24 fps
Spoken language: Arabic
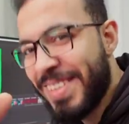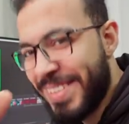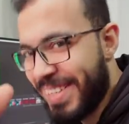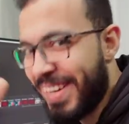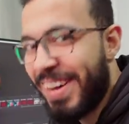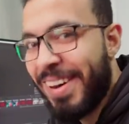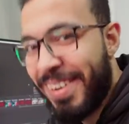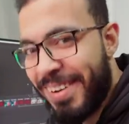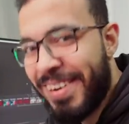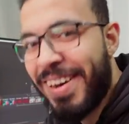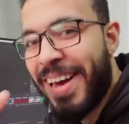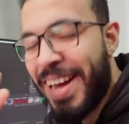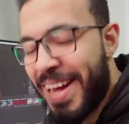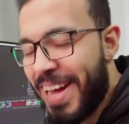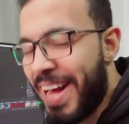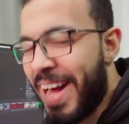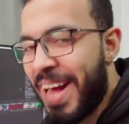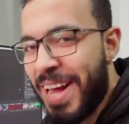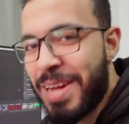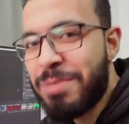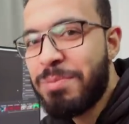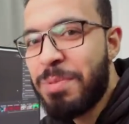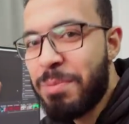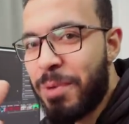اه
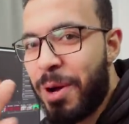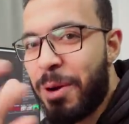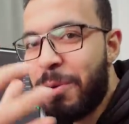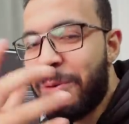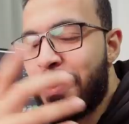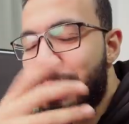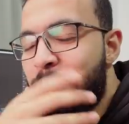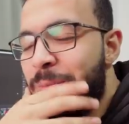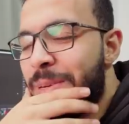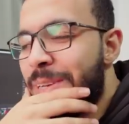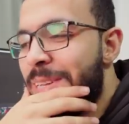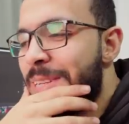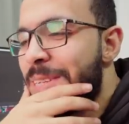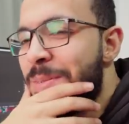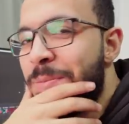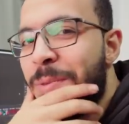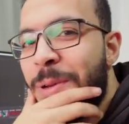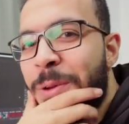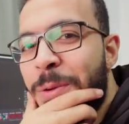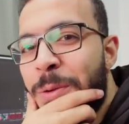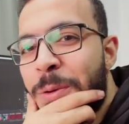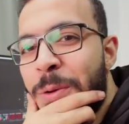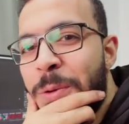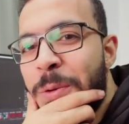حجم معقول بالنسبه
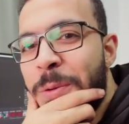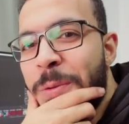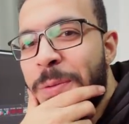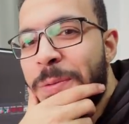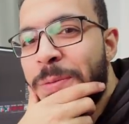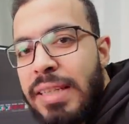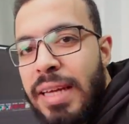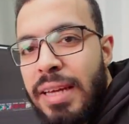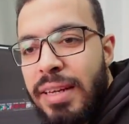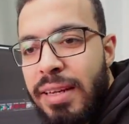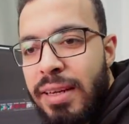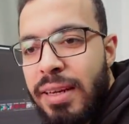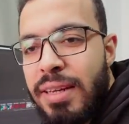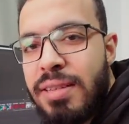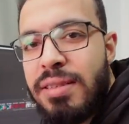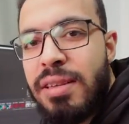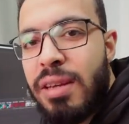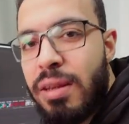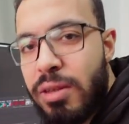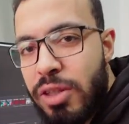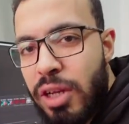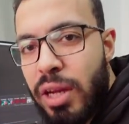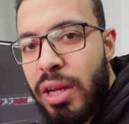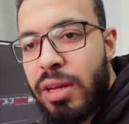للرو يعني الناس
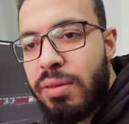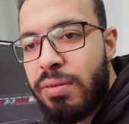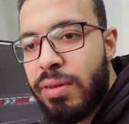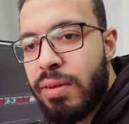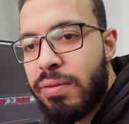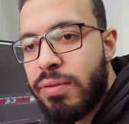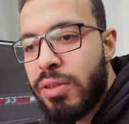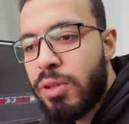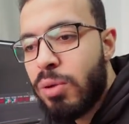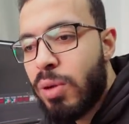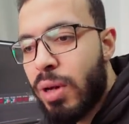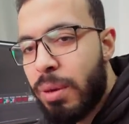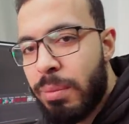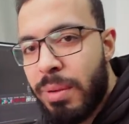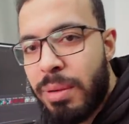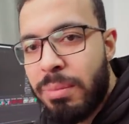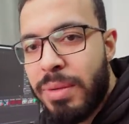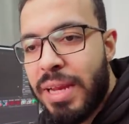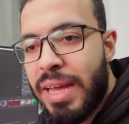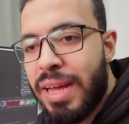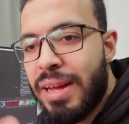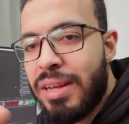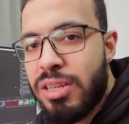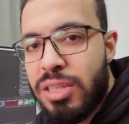اللي شغالين في الفيديو انا
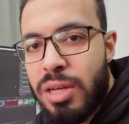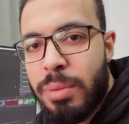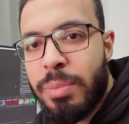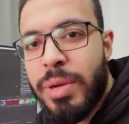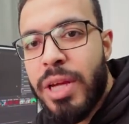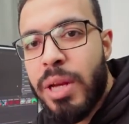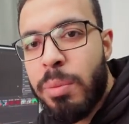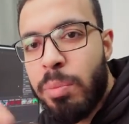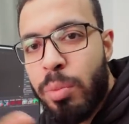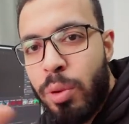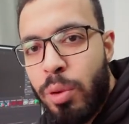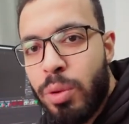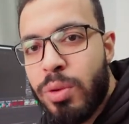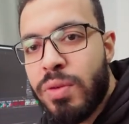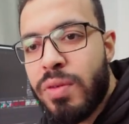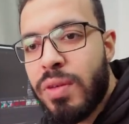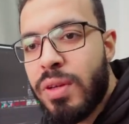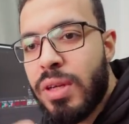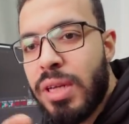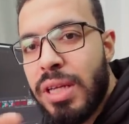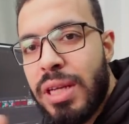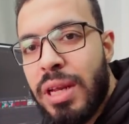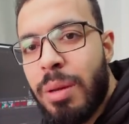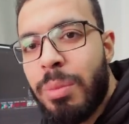بعمل حاجه شبه البروكسي
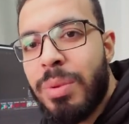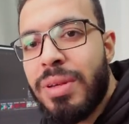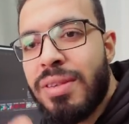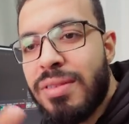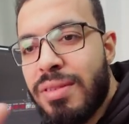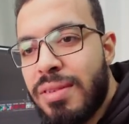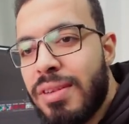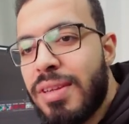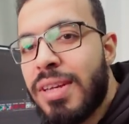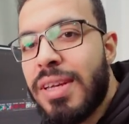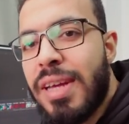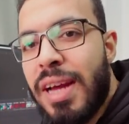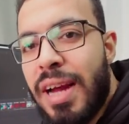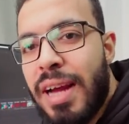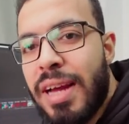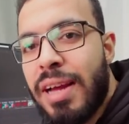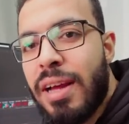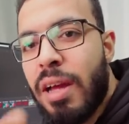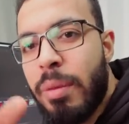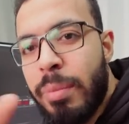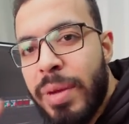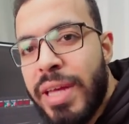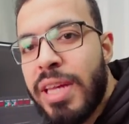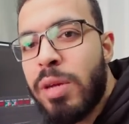كده بس ايه
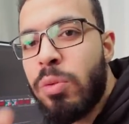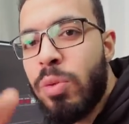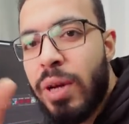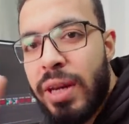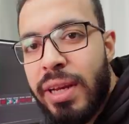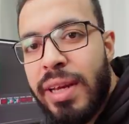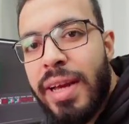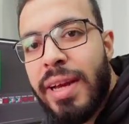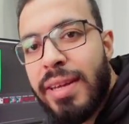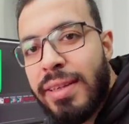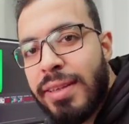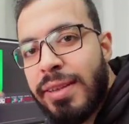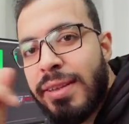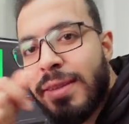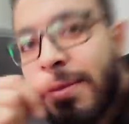حاجه مانيوال يعني